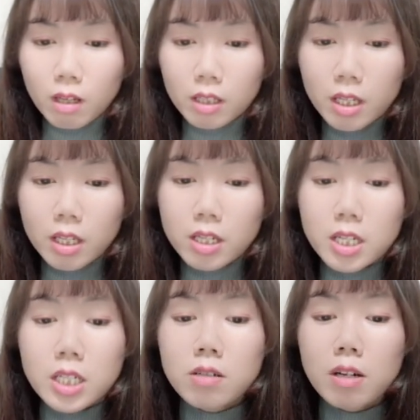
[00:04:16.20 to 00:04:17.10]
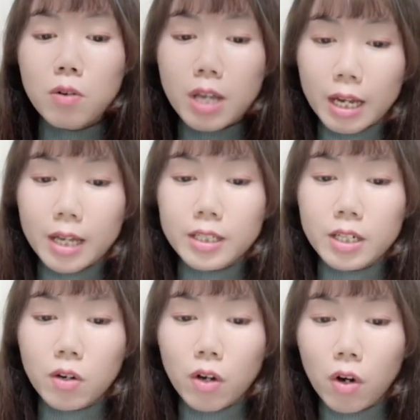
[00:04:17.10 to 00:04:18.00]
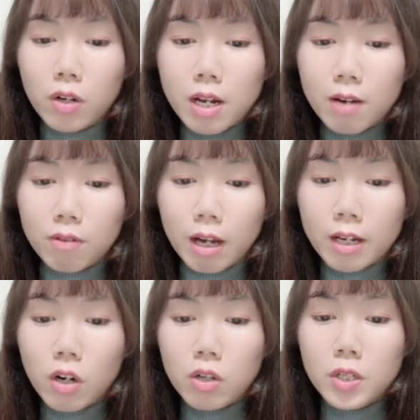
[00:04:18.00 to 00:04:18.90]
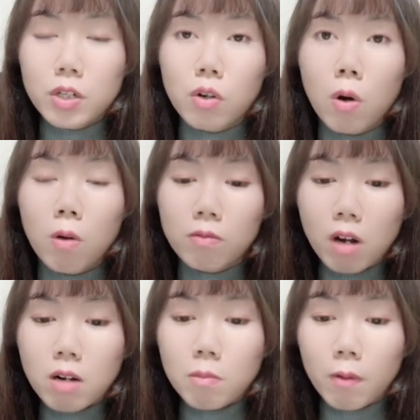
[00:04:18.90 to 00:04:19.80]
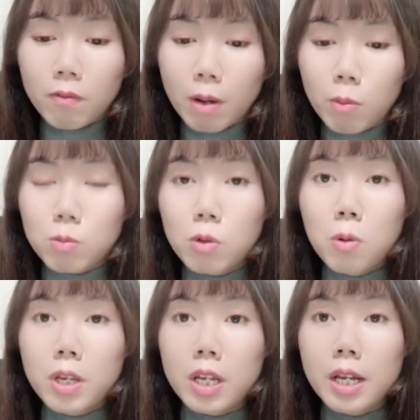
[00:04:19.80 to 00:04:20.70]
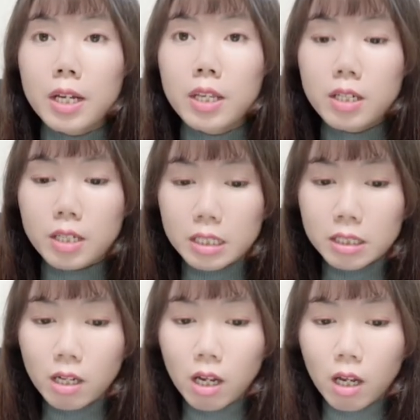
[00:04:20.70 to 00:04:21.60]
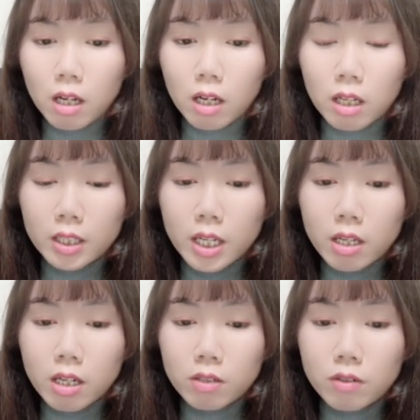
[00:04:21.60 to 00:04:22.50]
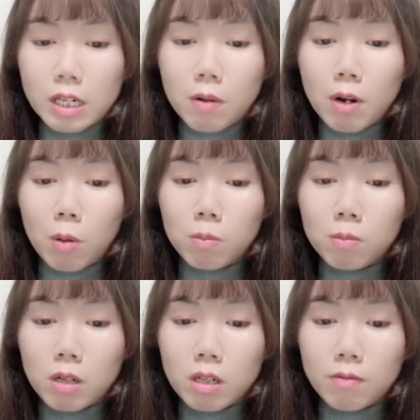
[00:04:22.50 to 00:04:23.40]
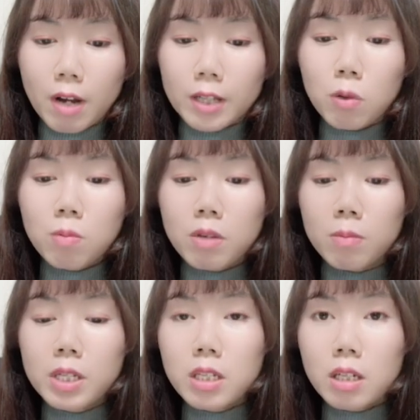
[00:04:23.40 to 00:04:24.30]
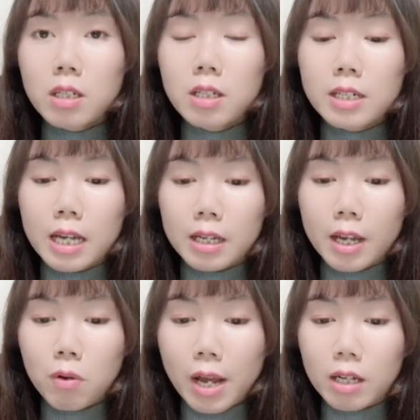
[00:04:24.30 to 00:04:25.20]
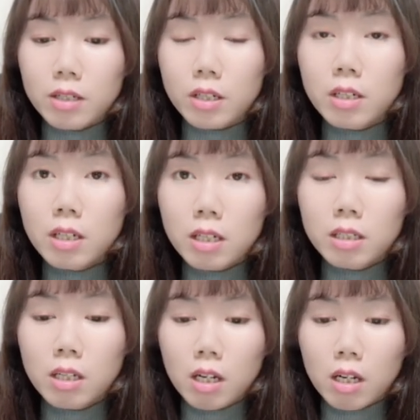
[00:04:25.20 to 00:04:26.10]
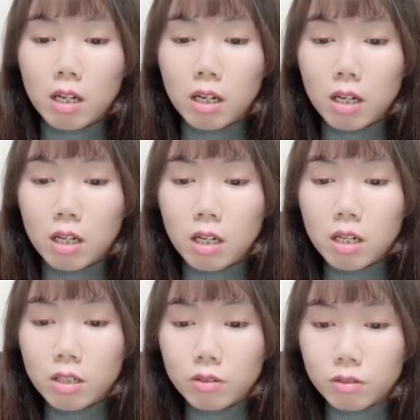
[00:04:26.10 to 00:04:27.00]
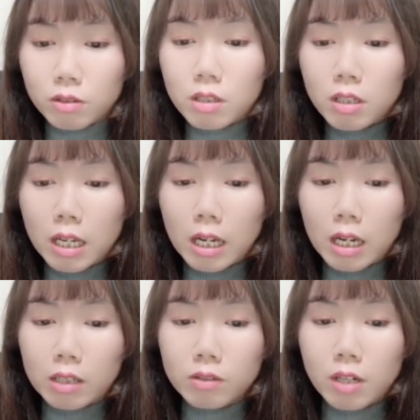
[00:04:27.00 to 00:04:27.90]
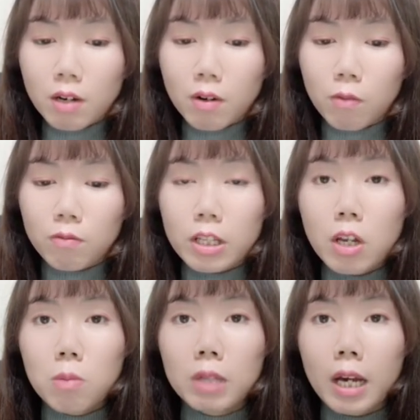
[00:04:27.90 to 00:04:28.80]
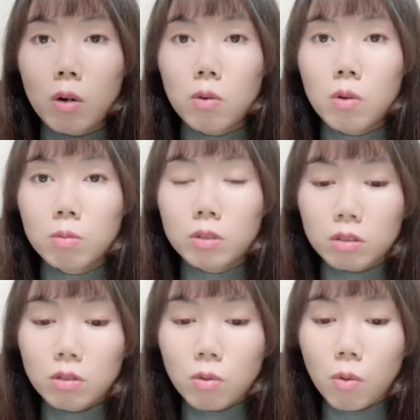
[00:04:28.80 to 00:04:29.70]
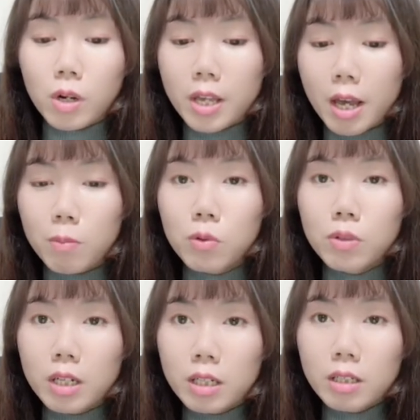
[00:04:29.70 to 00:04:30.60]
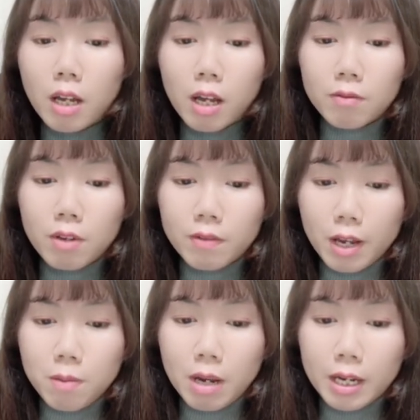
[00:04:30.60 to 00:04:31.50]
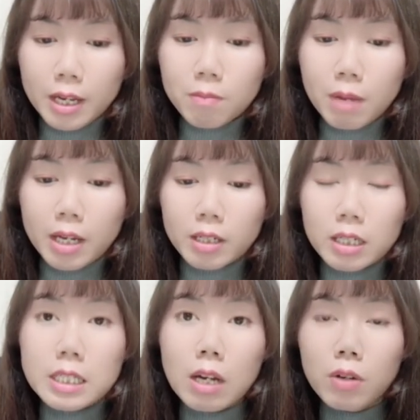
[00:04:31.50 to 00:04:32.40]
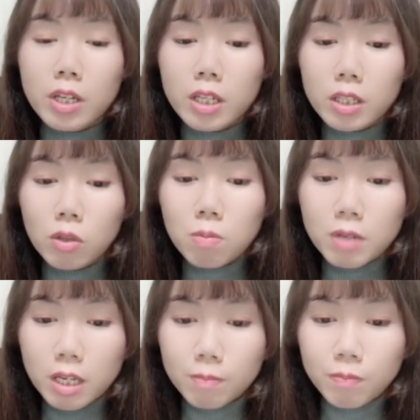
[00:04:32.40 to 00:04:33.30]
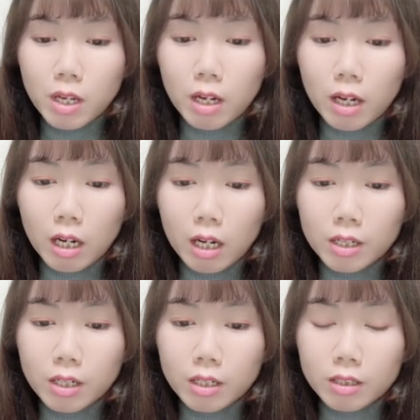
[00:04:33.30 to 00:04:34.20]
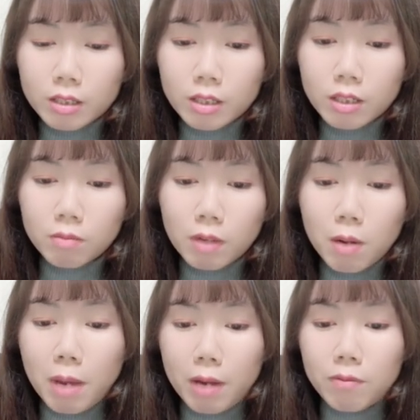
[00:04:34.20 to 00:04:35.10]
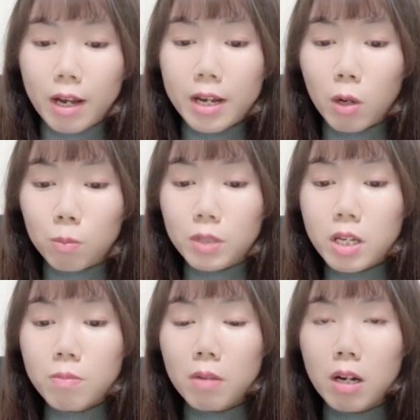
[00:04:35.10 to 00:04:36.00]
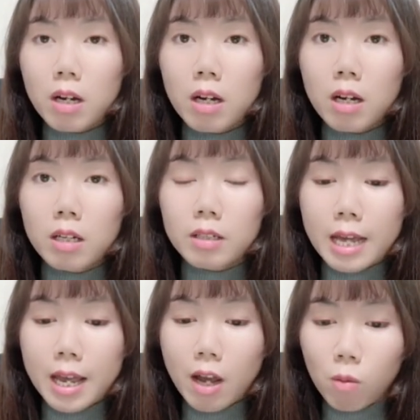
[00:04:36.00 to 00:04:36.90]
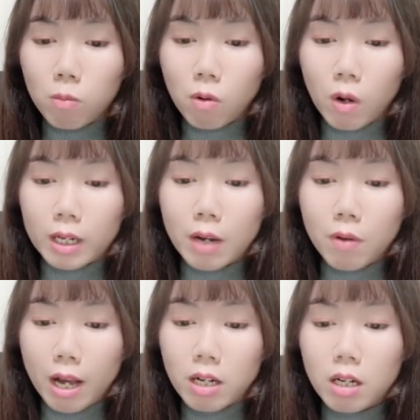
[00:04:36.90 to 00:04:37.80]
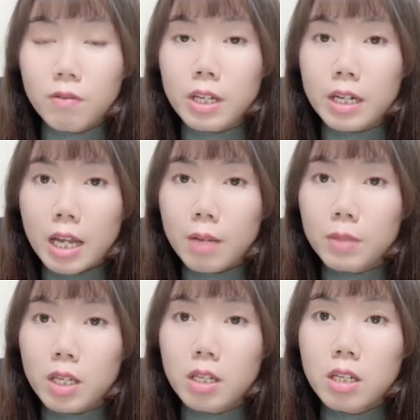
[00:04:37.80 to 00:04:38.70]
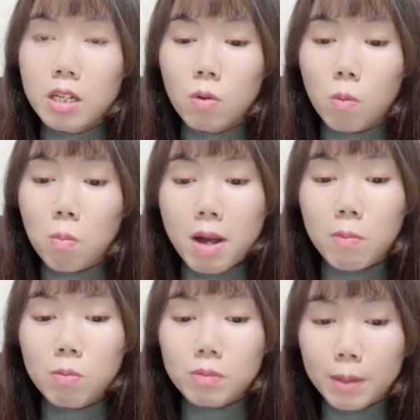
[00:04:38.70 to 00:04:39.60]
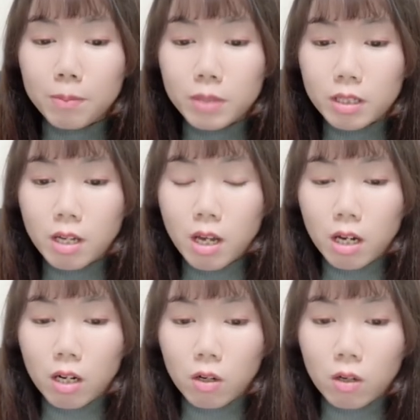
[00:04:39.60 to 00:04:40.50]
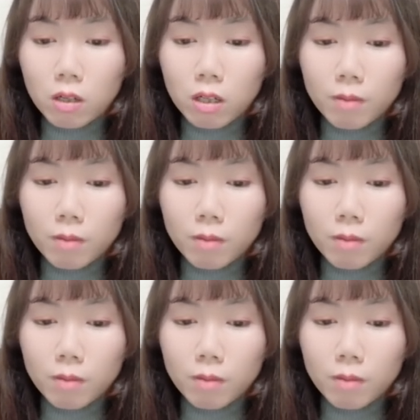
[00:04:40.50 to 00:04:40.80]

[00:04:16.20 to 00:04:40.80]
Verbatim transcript: thì định cư lâu dài thì đòi hỏi là phải có trình độ học vấn mà vào một số kỹ năng nhất định ờ, thì người lao động ờ, phải tốt nghiệp ít nhất là cao đẳng trở lên ờ, hơn nữa là người lao động phải thông thạo ngôn ngữ của quốc gia muốn đến vì vậy mà các bạn sau khi tốt nghiệp các bạn phải học tiếp đại học hoặc cao đẳng ở Việt Nam thì ít nhất cũng 3 4 năm ha còn